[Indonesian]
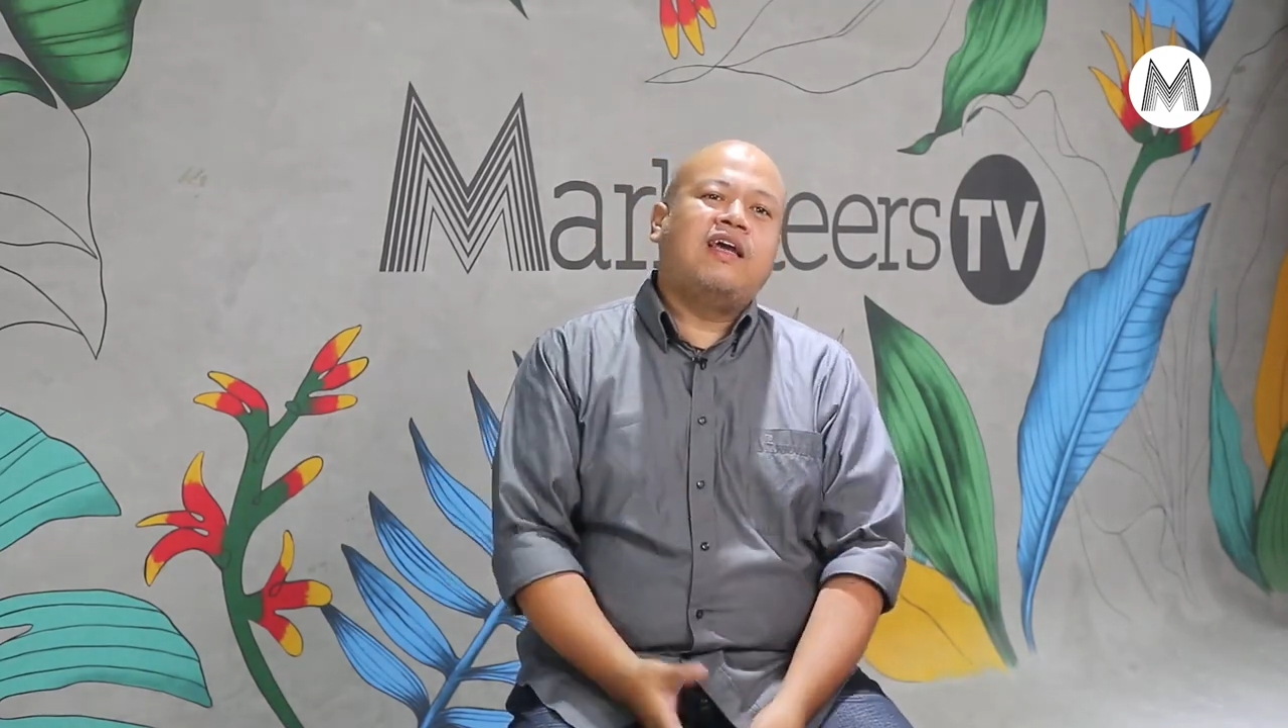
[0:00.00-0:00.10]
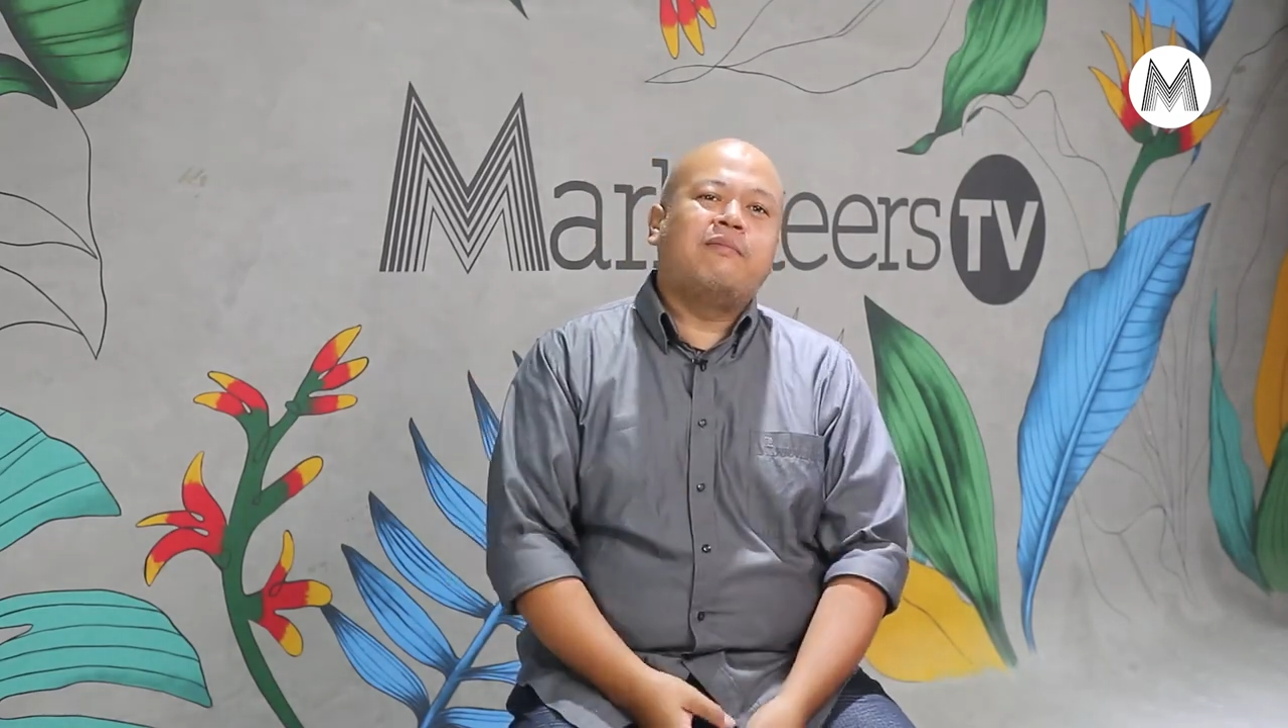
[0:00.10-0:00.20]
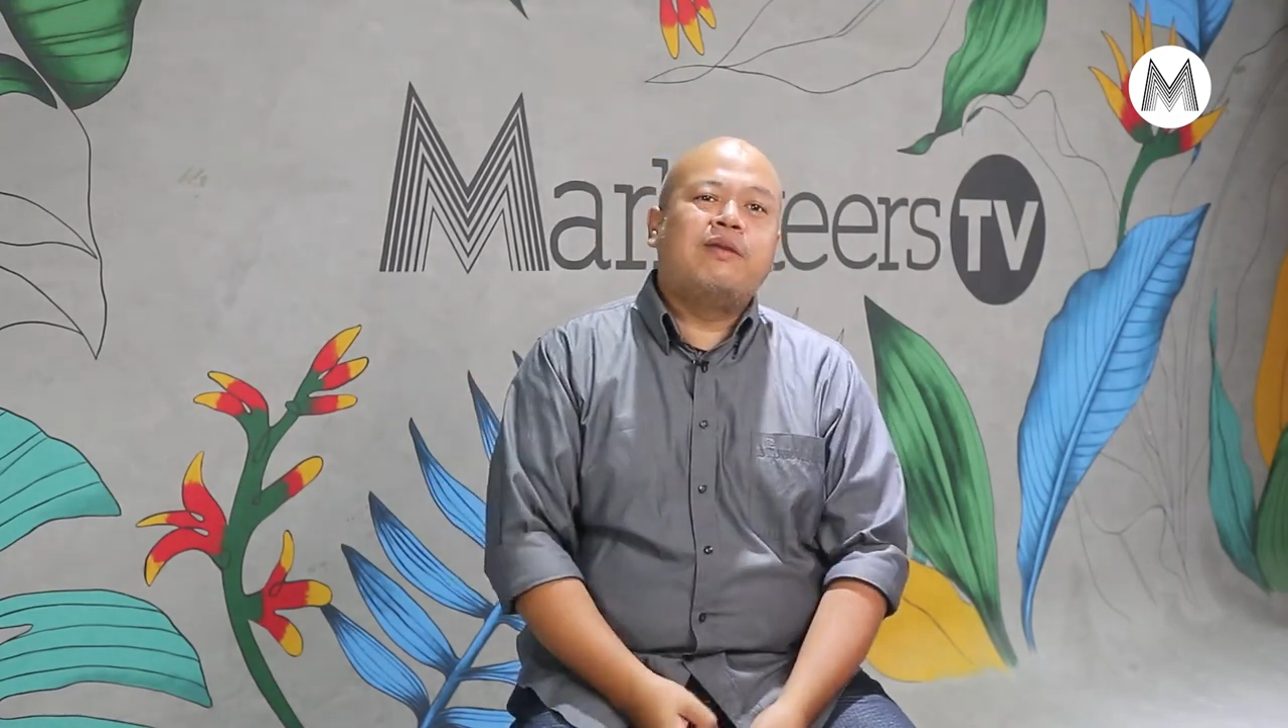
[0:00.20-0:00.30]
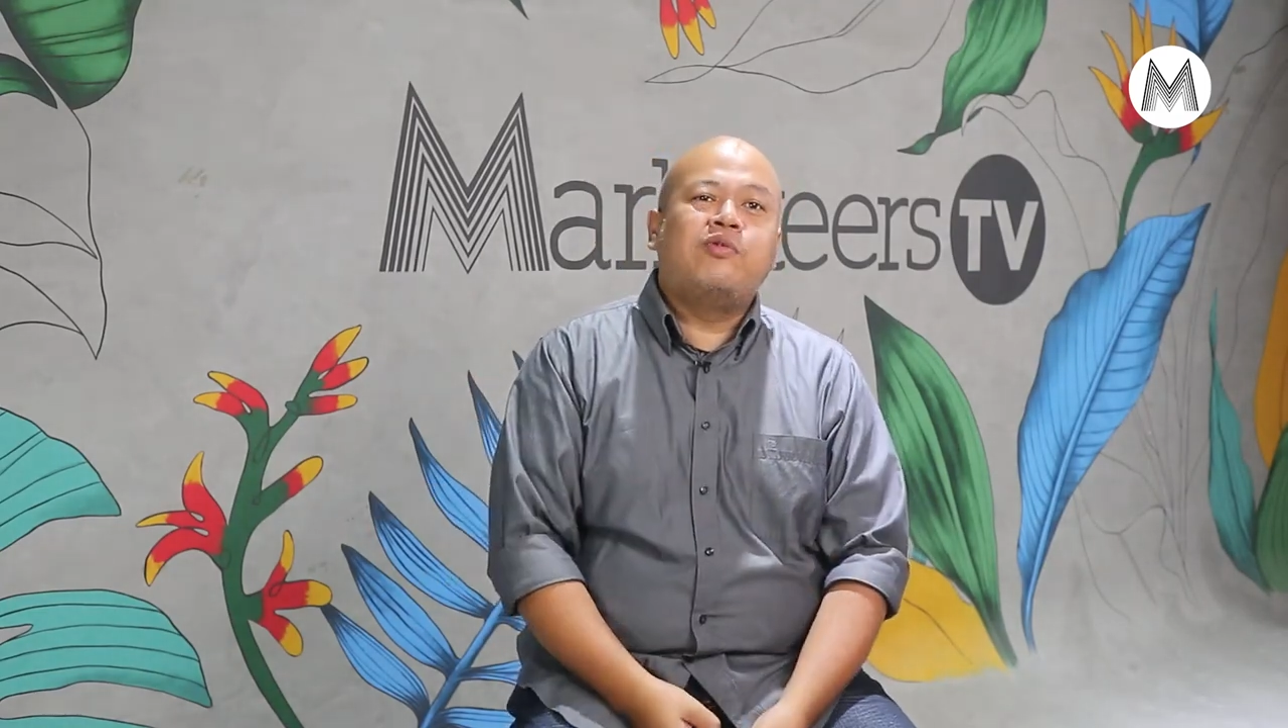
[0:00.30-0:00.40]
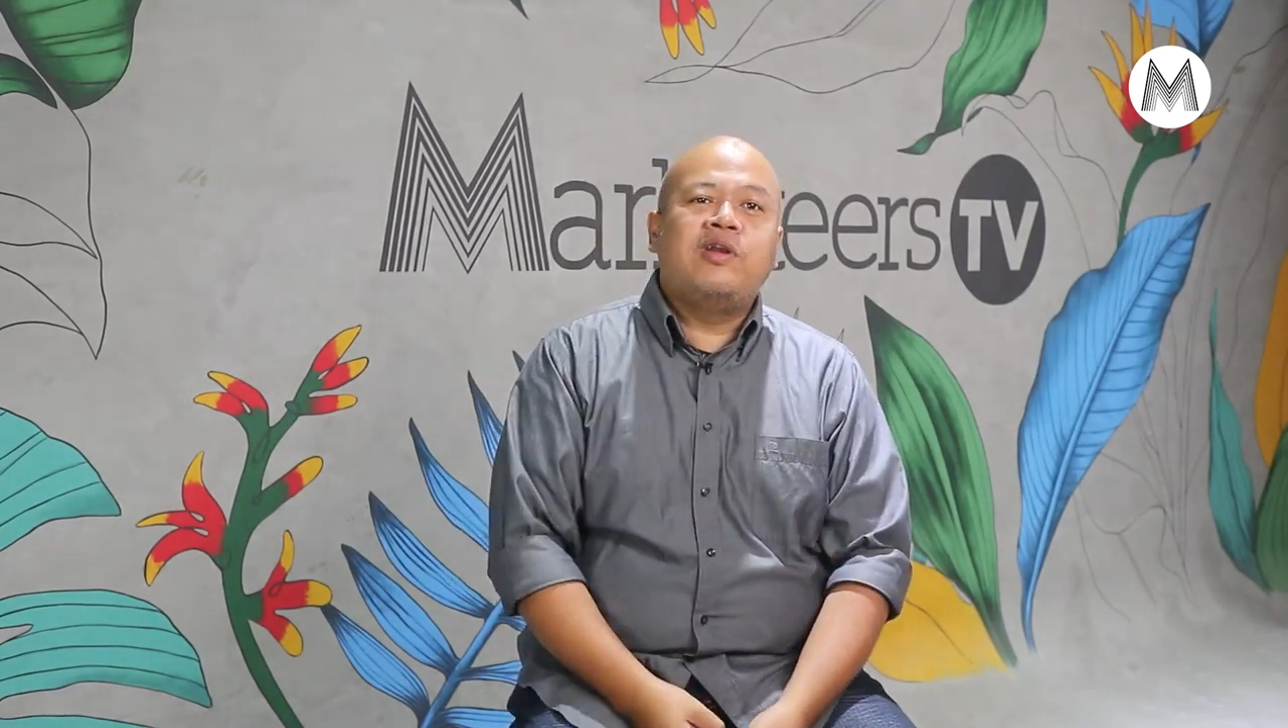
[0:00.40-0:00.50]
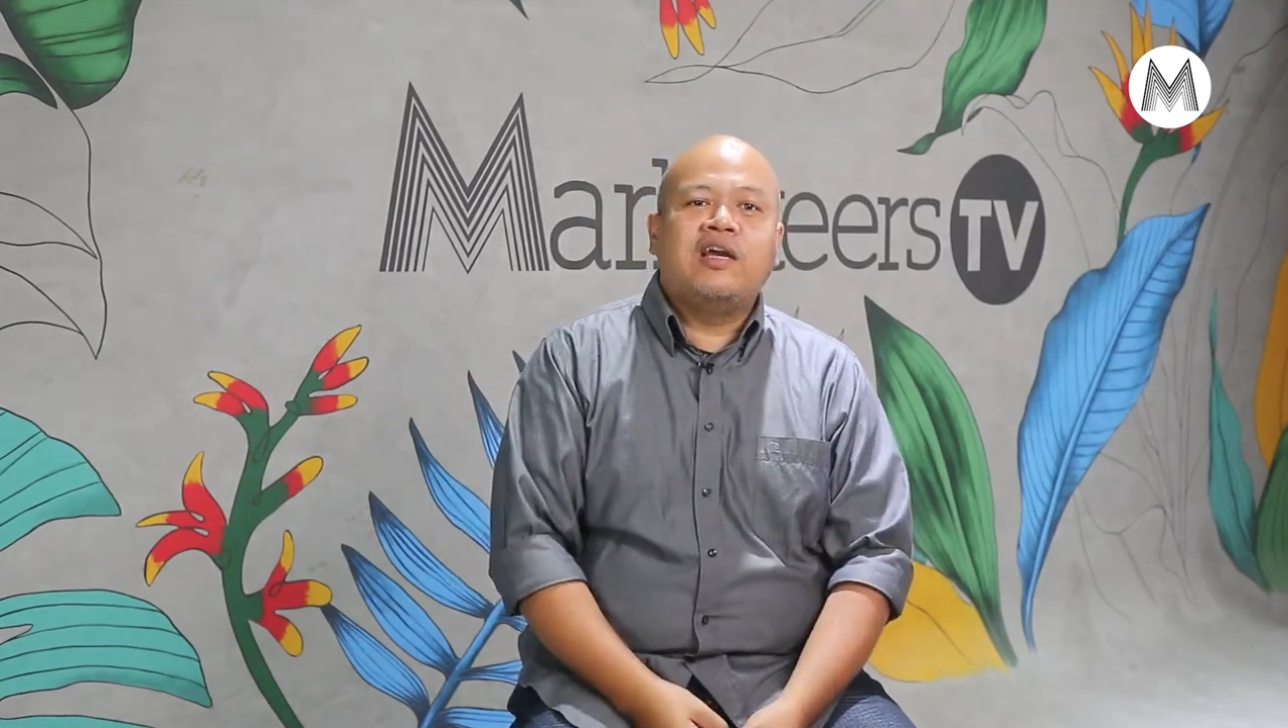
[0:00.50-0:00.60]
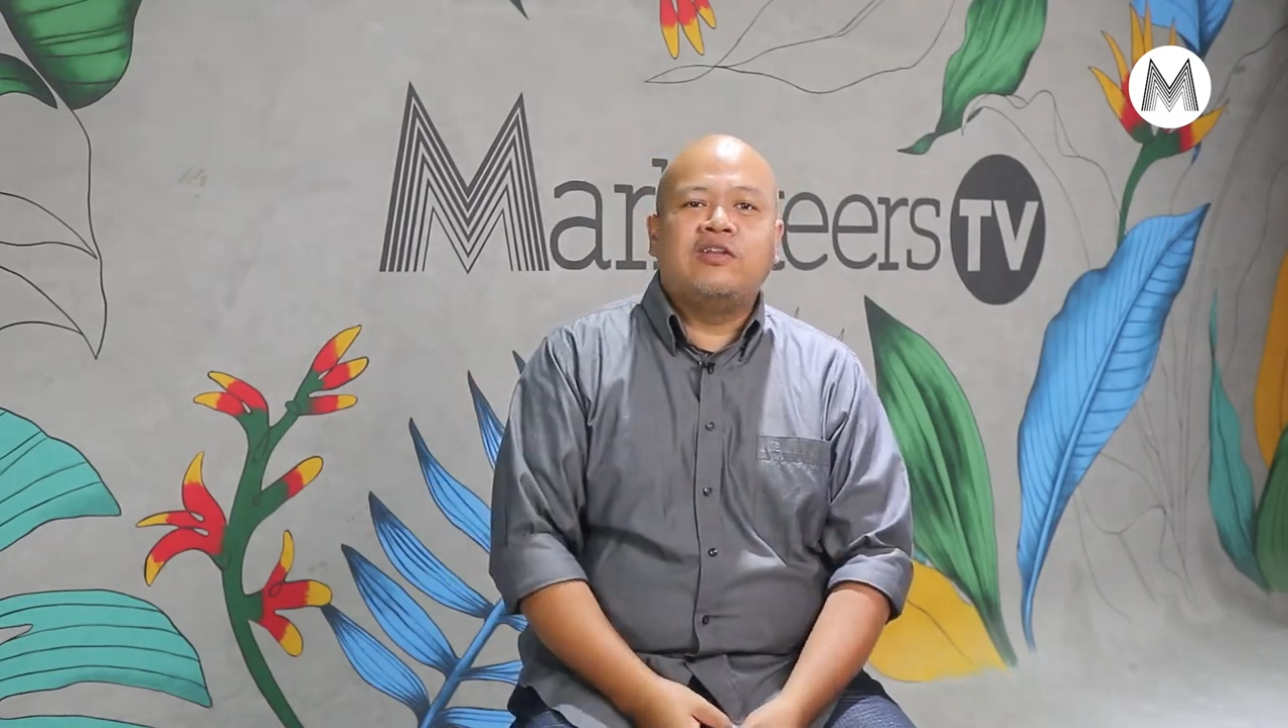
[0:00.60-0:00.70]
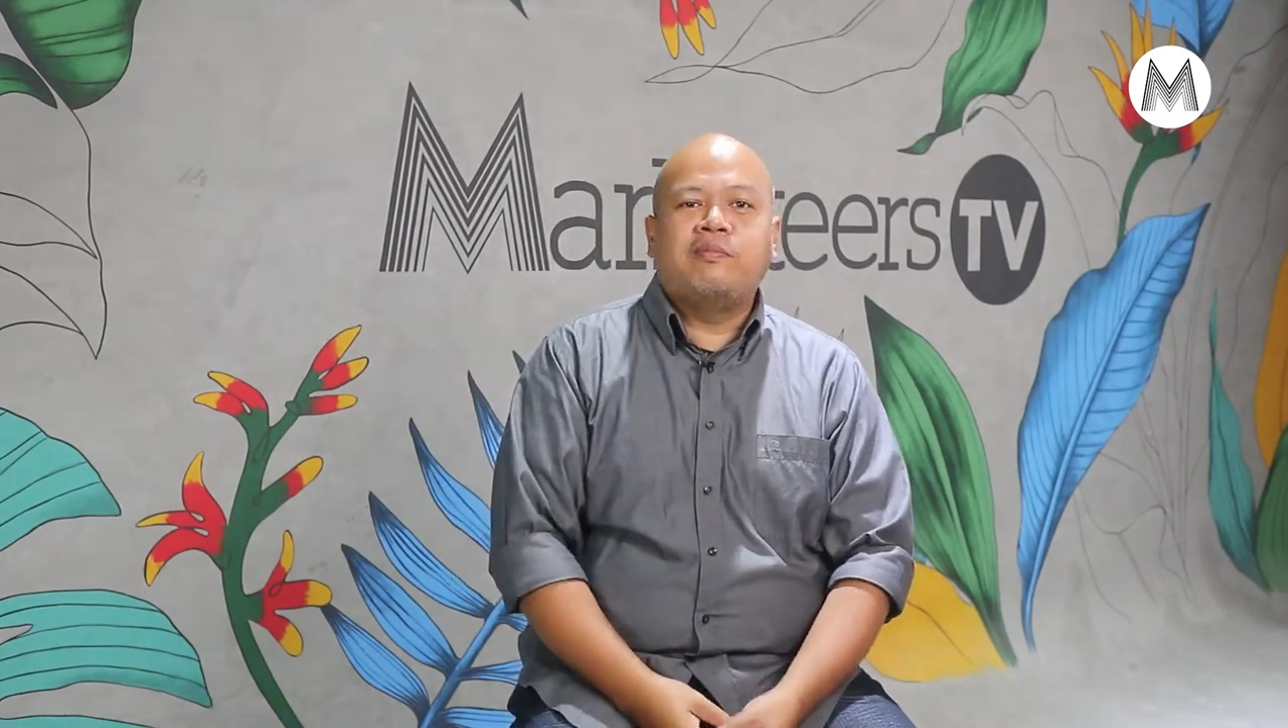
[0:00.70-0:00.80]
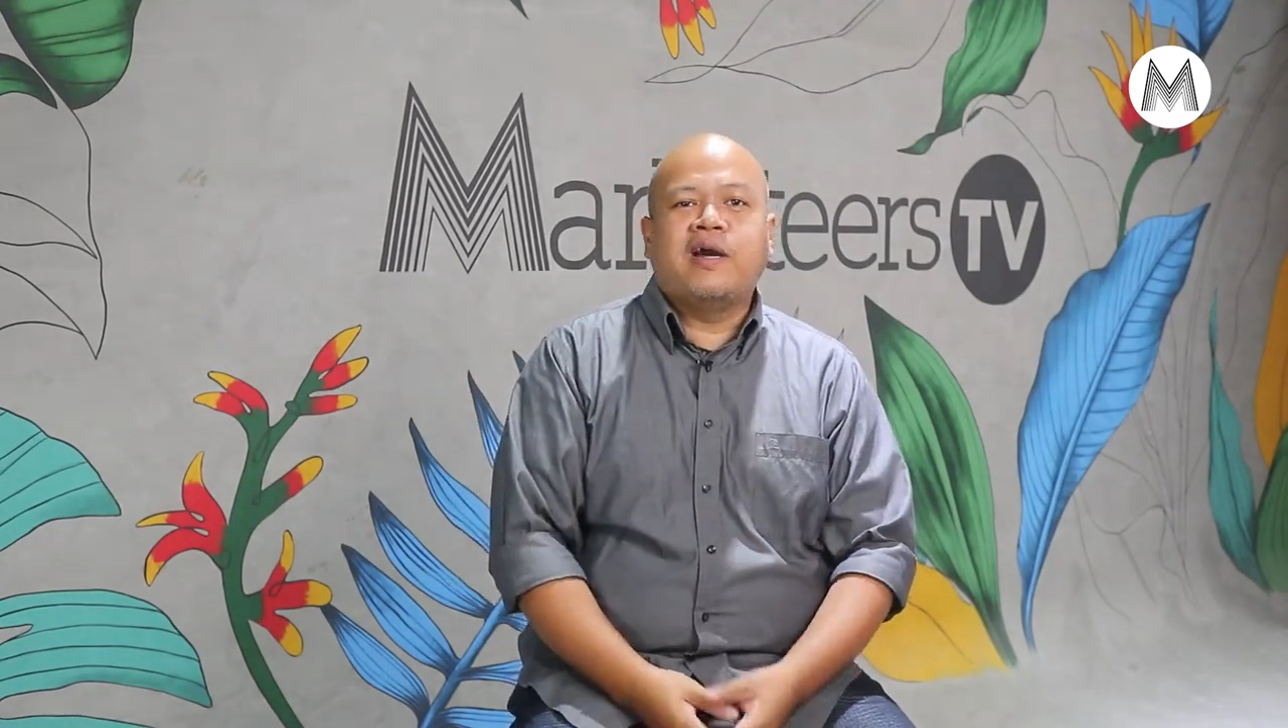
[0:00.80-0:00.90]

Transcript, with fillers: yang main bola gitu ya,